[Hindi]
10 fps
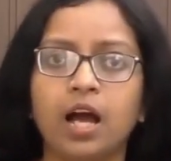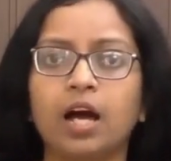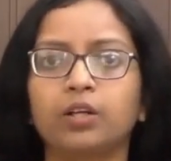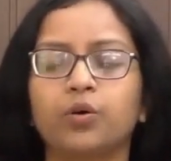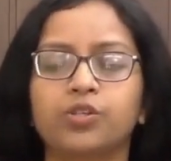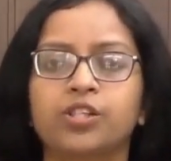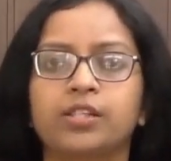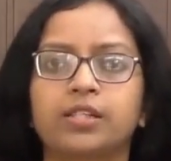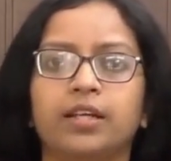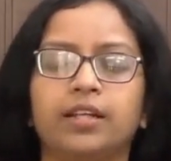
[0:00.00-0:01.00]
हर
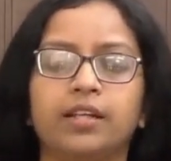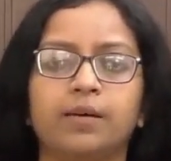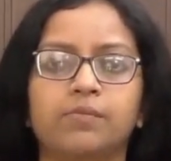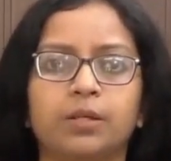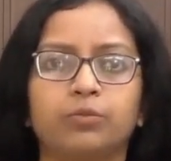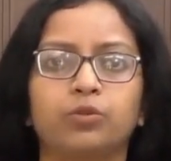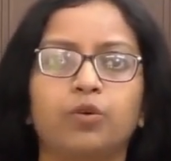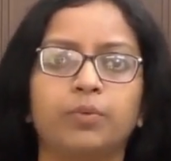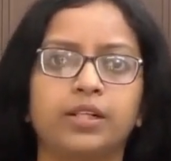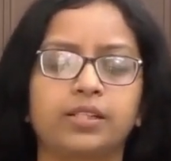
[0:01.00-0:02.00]
क्वेश्चन के लिए लमसम
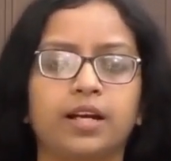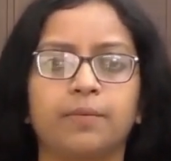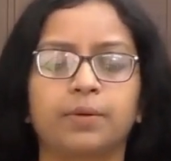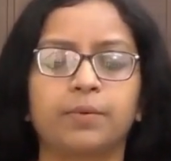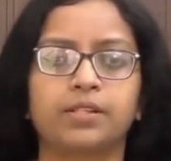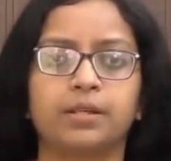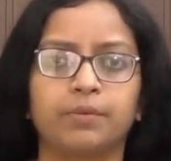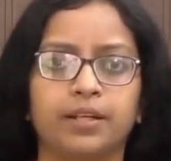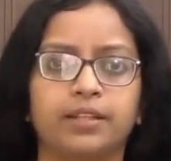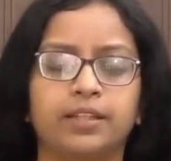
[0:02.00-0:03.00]
दो मिनट्स का आपके पास
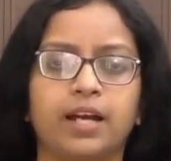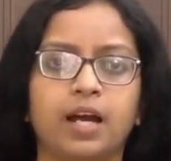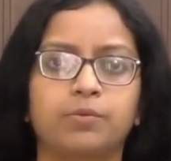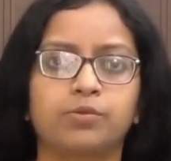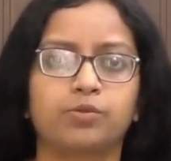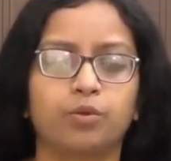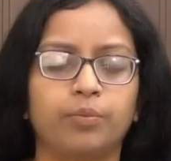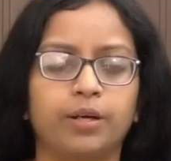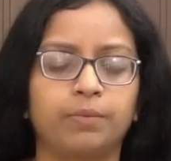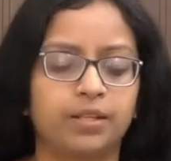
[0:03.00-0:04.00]
समय रहता है आप उस दो
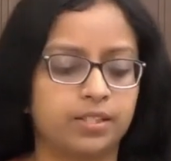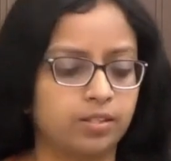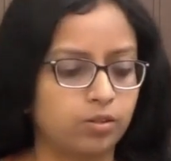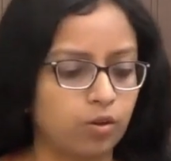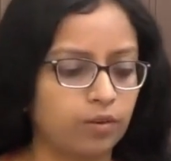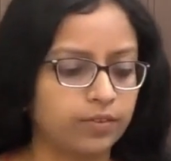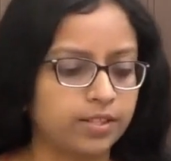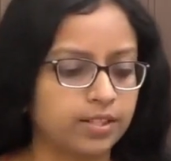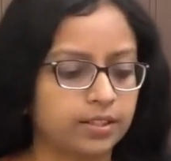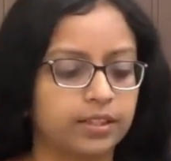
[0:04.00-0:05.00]
मिनट में अच्छे से सॉल्व
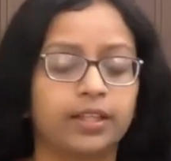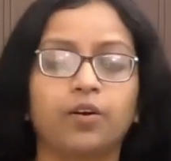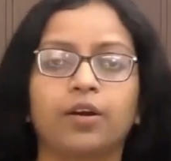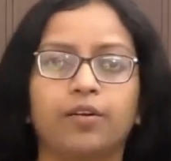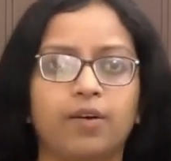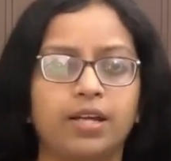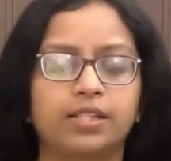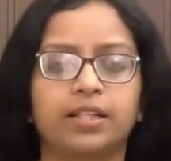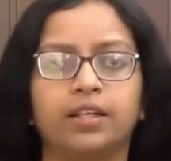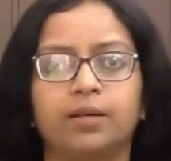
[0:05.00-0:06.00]
कर सकते हैं और
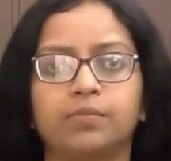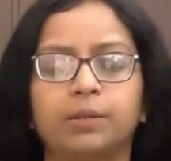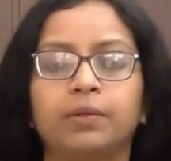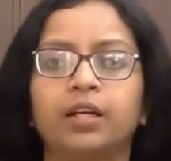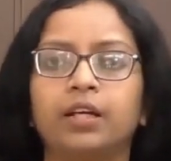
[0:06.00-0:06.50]
एडवांस के लिए लमसम